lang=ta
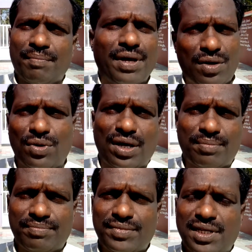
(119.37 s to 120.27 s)
மரல்
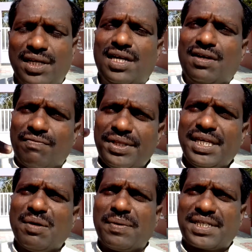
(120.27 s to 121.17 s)
உலகம்
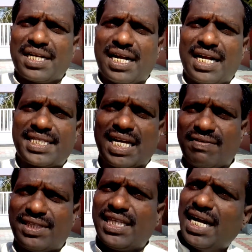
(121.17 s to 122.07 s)
விதிக்கப்பட்ட நாளில்
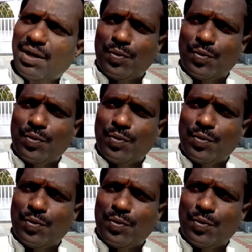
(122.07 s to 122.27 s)
சாவை தேடி